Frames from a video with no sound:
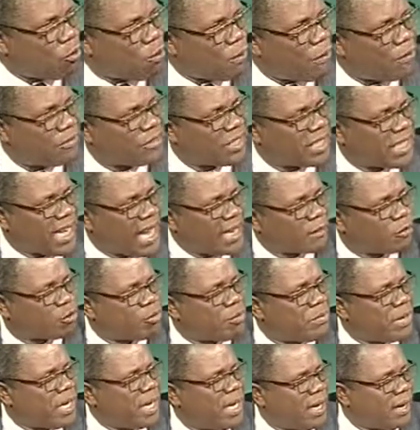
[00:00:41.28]
povo está a
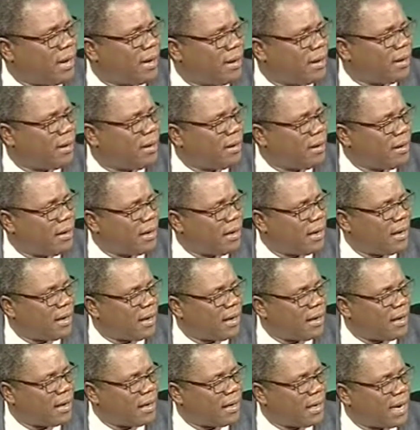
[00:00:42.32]
assumir
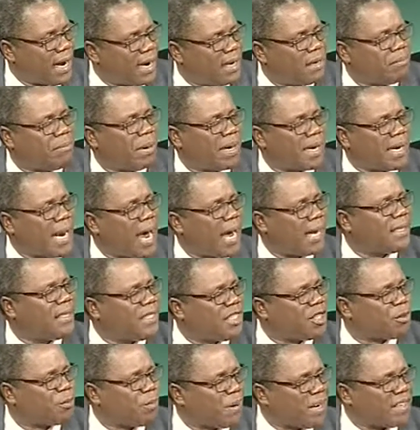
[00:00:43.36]
eh, a liberdade de
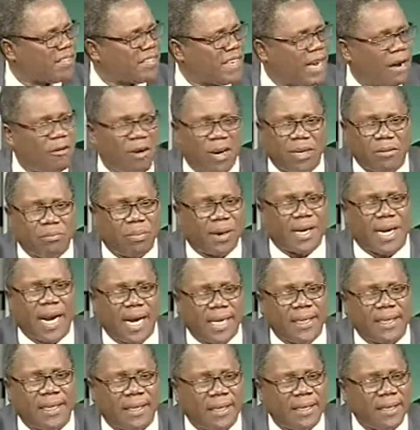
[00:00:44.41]
expressão, a
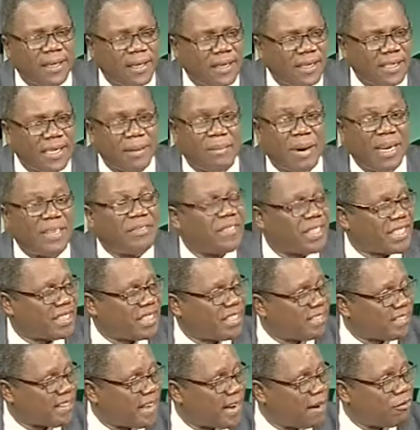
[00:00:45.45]
liberdade de
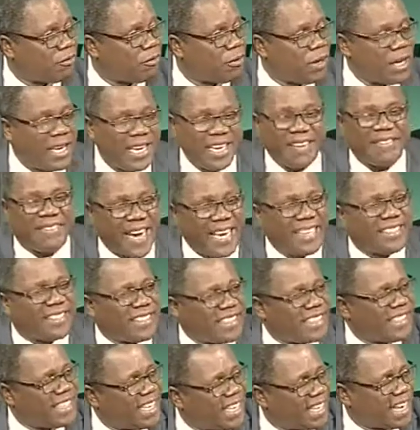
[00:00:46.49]
manifestação e vai
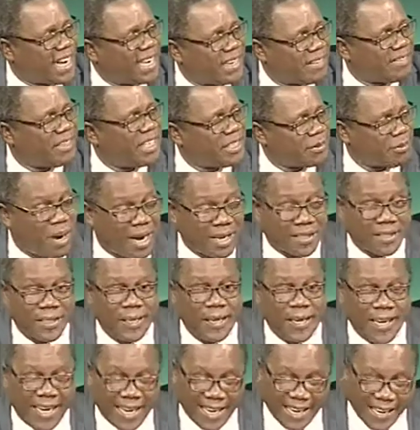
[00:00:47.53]
exigir cada vez mais.
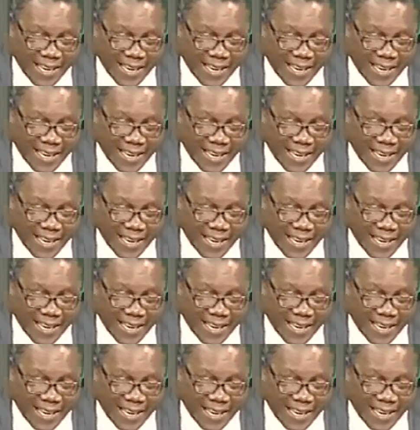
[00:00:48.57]
E